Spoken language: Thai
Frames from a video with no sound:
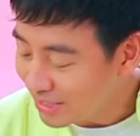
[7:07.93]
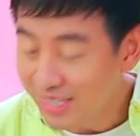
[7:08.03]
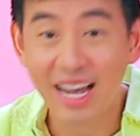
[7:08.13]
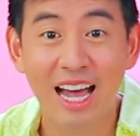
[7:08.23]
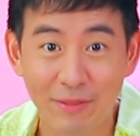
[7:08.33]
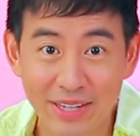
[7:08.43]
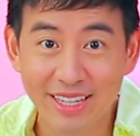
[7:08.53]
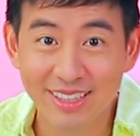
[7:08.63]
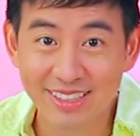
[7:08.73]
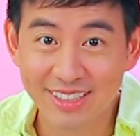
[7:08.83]
ที่ขาดไม่
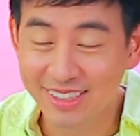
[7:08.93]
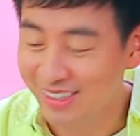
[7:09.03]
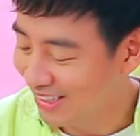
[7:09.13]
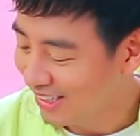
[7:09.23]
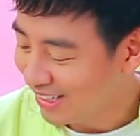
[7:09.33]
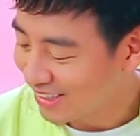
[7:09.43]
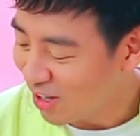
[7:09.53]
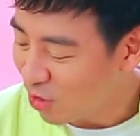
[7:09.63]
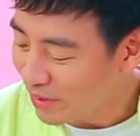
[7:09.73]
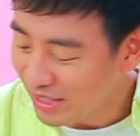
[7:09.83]
ได้ก็คือ
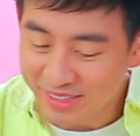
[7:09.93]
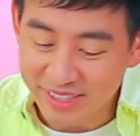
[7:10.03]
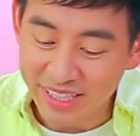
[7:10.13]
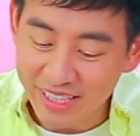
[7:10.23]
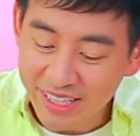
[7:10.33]
ต้องมีสี